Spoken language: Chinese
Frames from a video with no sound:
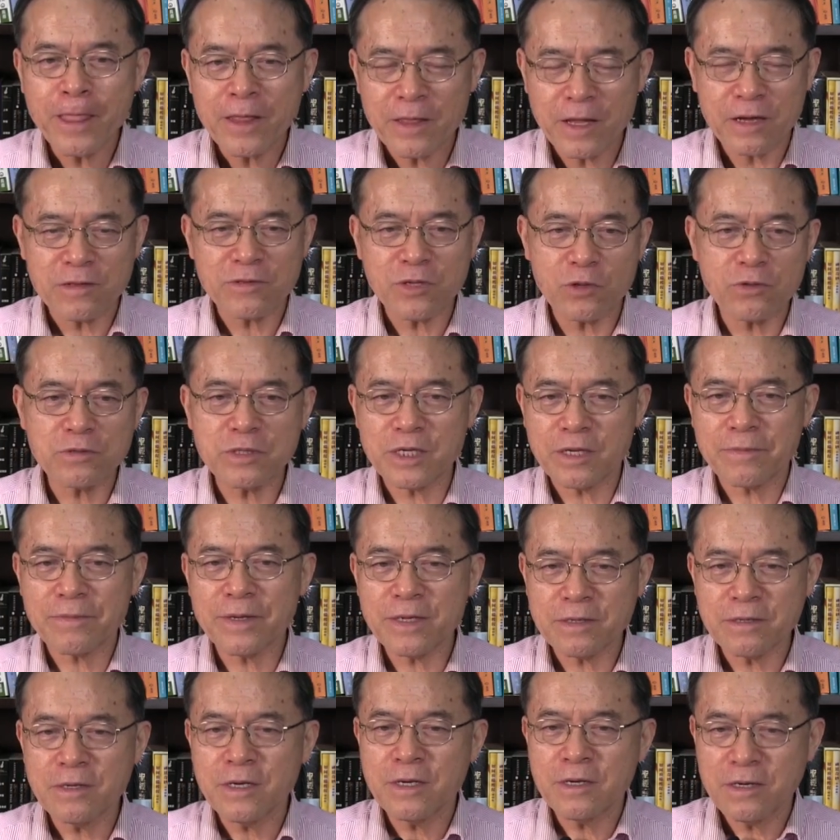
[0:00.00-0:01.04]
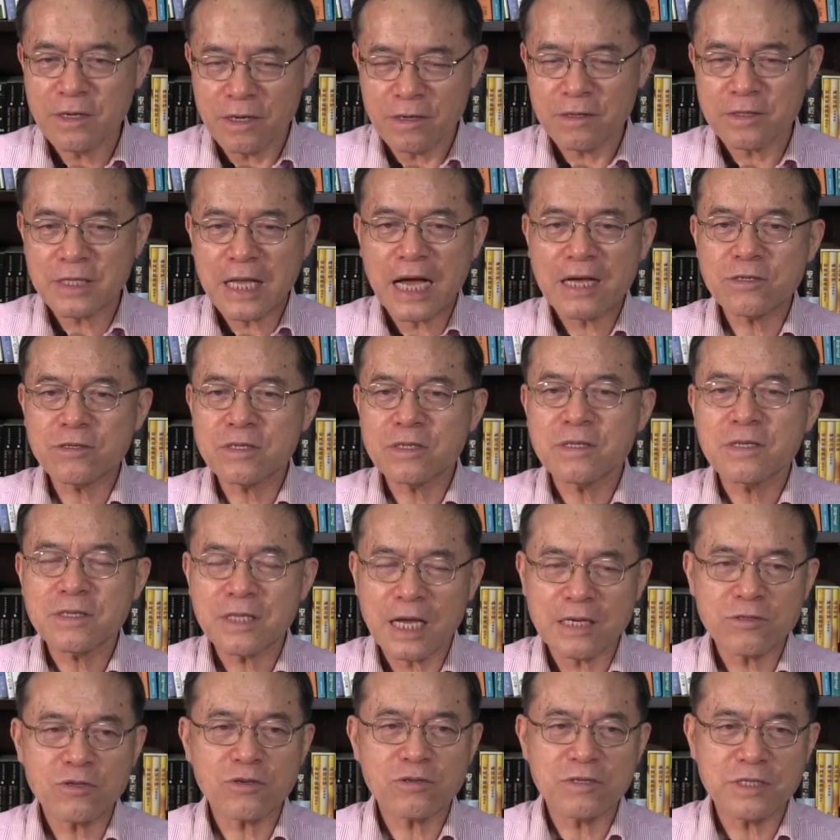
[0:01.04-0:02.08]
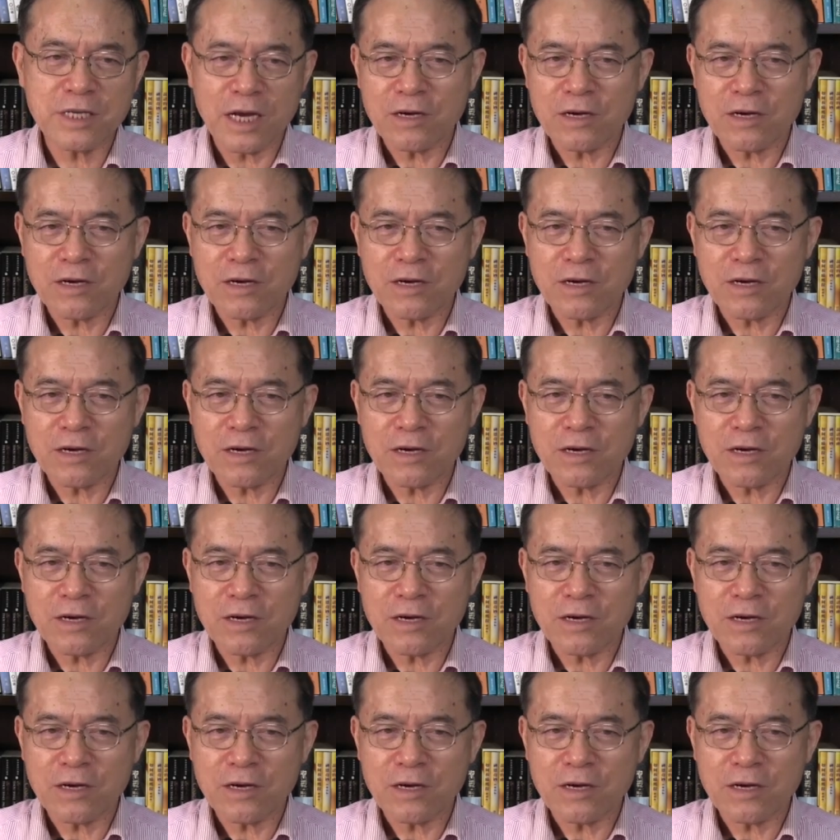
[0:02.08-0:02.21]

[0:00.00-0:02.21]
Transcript: 啊，弟兄姐妹啊，他他就